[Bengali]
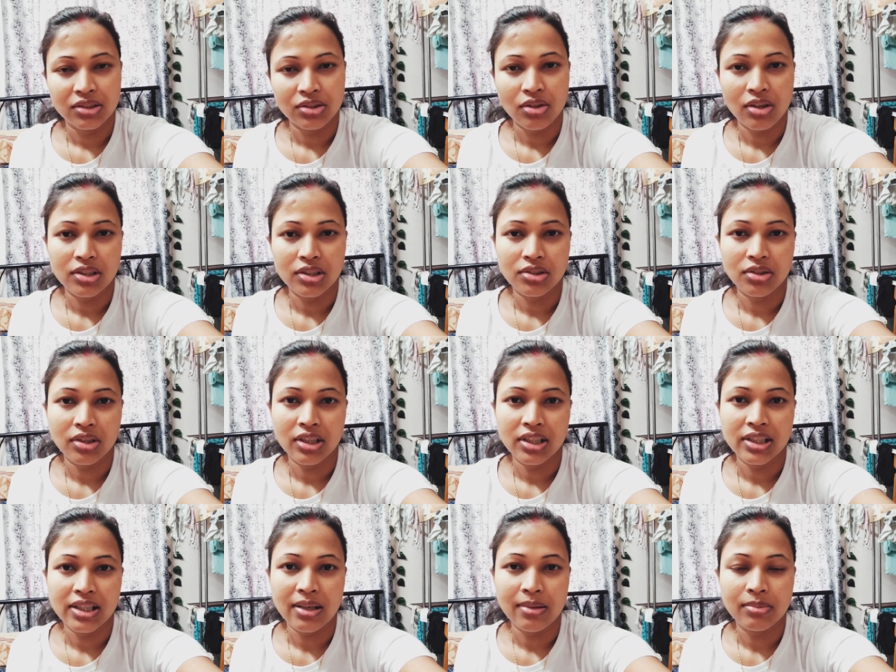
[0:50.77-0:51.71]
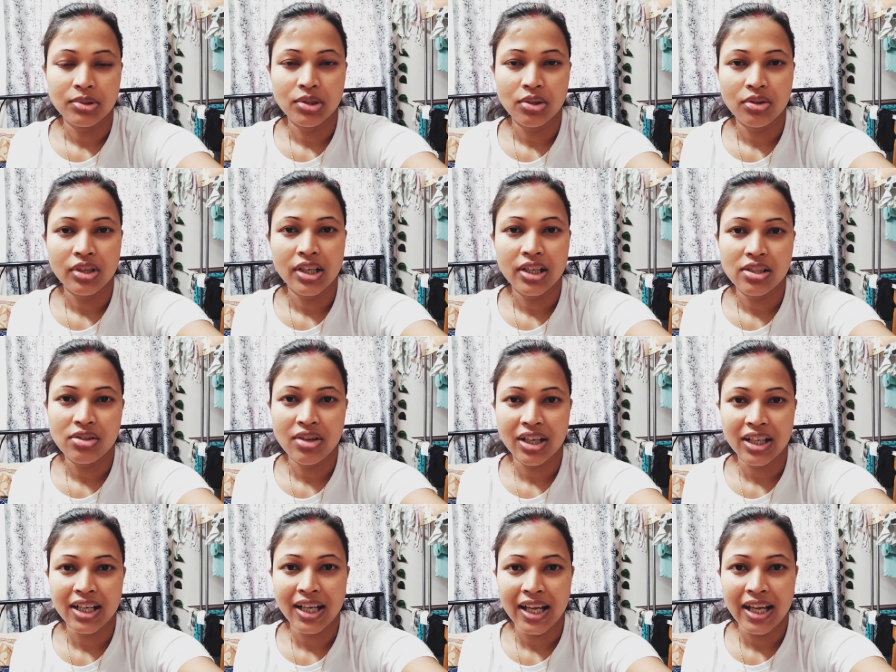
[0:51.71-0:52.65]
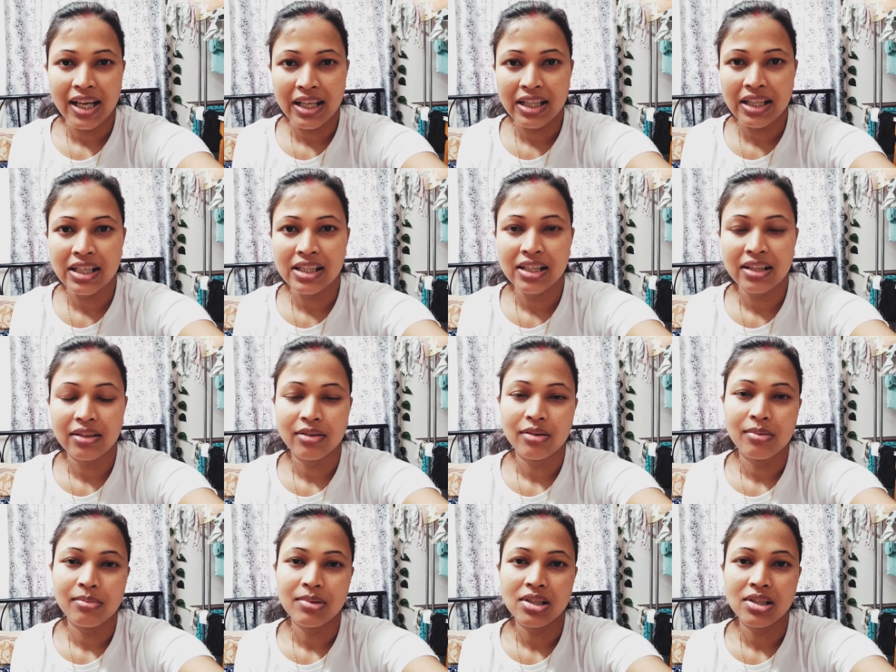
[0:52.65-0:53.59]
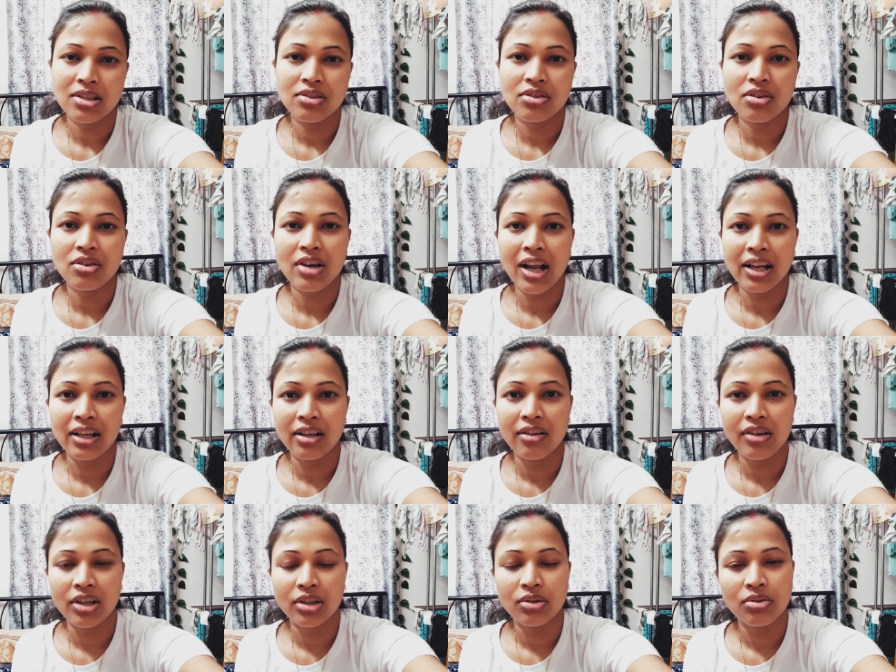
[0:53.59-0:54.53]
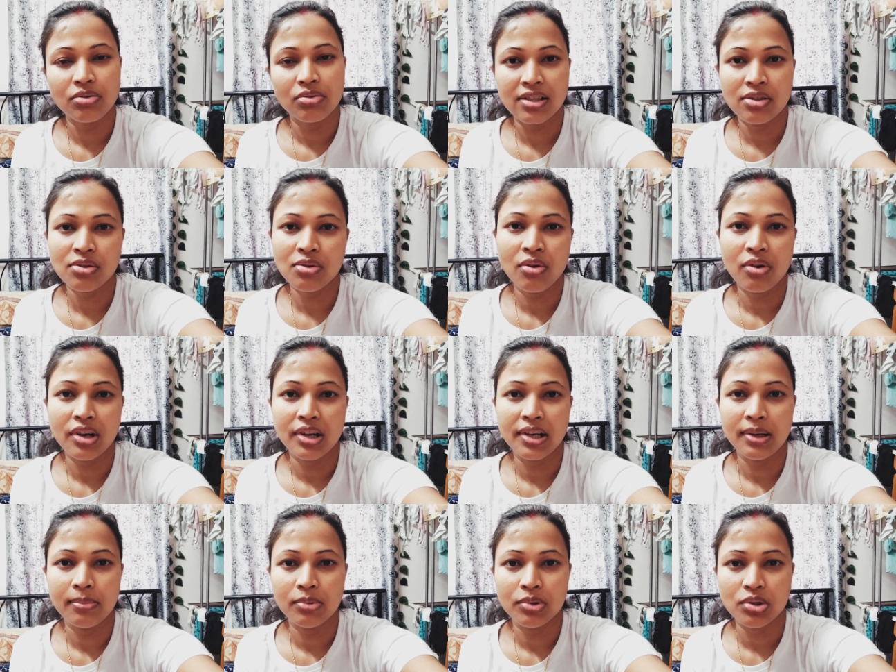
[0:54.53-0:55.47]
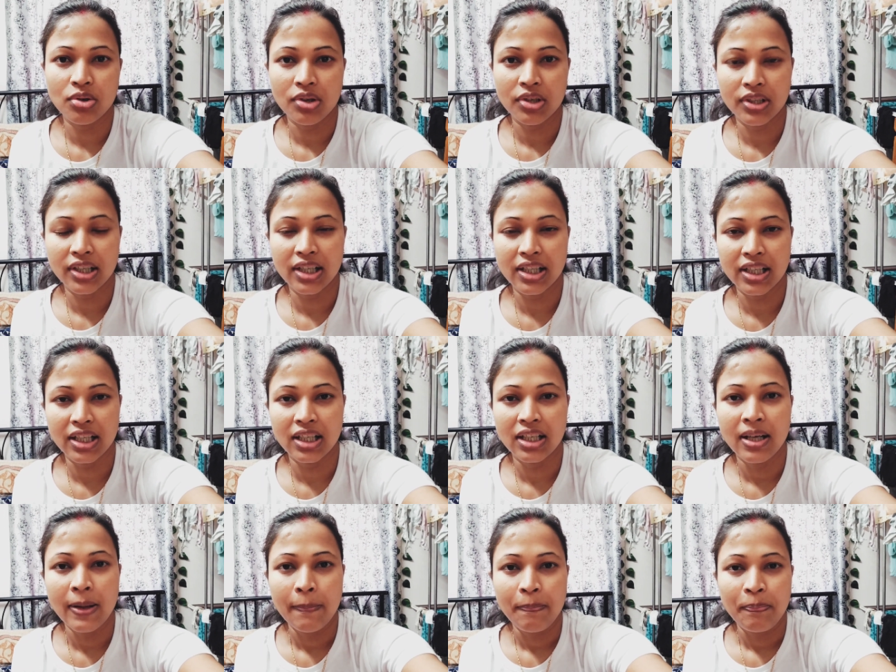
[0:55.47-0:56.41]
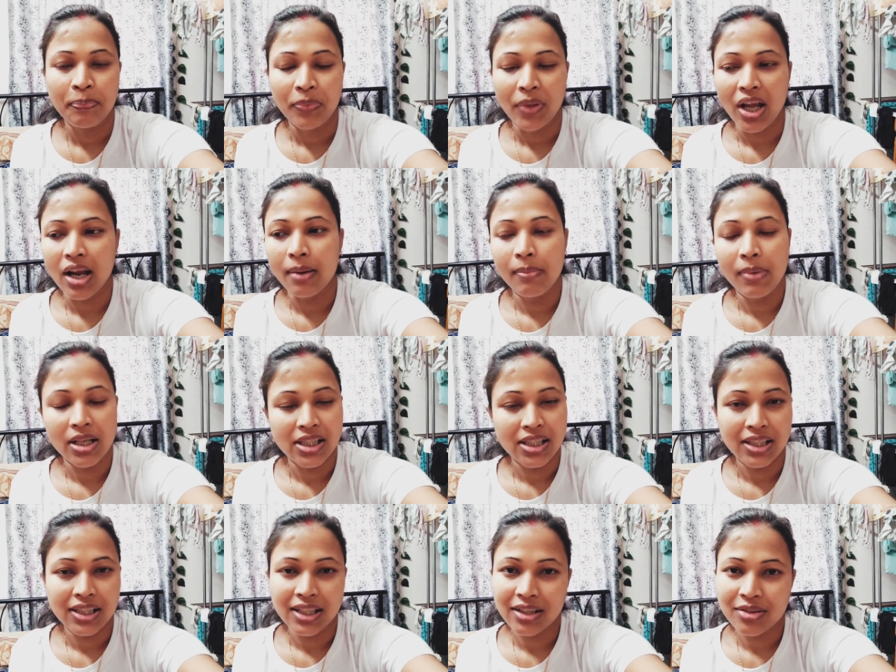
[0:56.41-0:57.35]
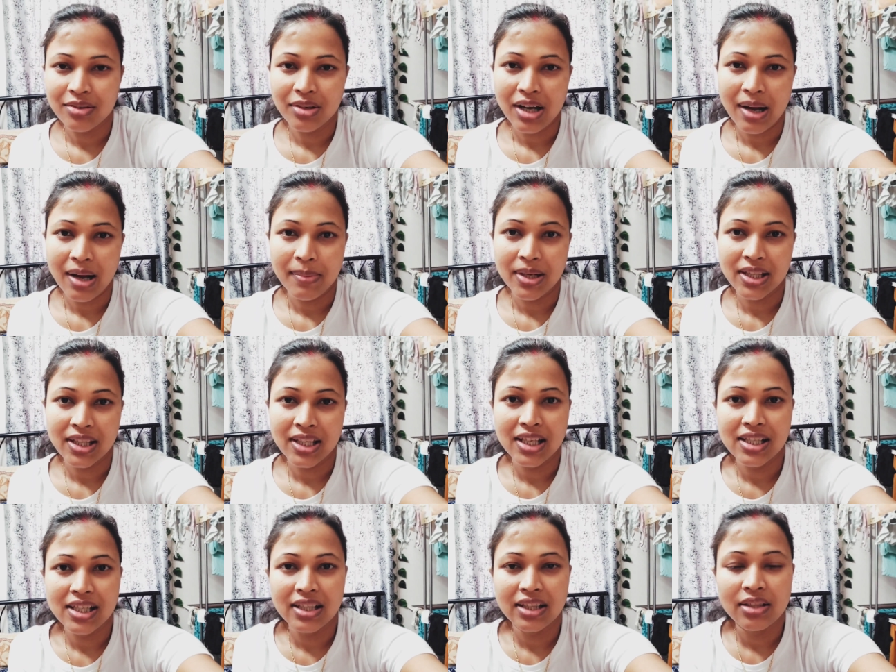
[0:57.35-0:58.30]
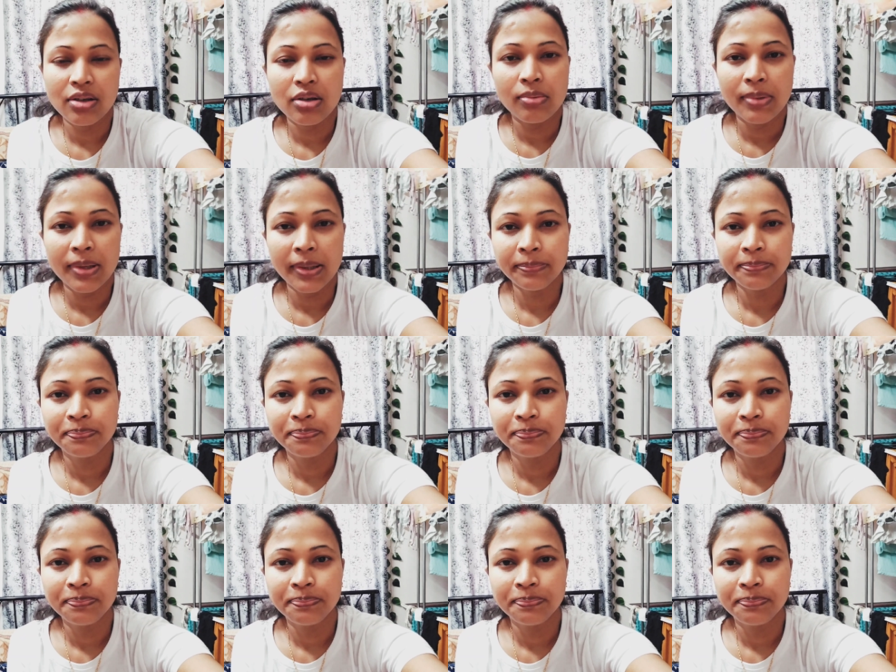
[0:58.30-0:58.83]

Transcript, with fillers: সকাল সকালে যাব যখন কিছু একটা খেয়ে দিয়ে যেতে হবে সেই জন্য রান্নাও একটু কিছু করে নিব শর্টকাটেই আর বাচ্চাদেরকেও খাবার দিয়ে যেতে হবে